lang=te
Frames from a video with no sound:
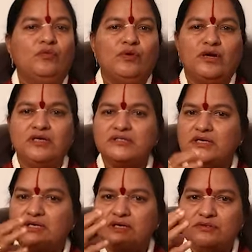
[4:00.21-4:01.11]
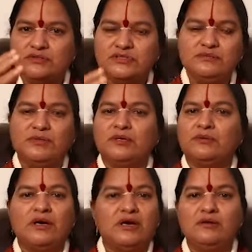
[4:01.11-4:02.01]
ఒక్కసారిగా వచ్చి మనం
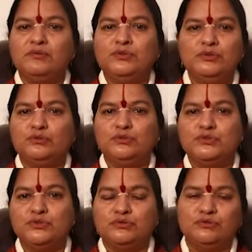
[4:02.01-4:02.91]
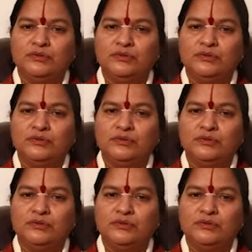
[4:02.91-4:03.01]
కళ్ళ ముందు కూర్చోదు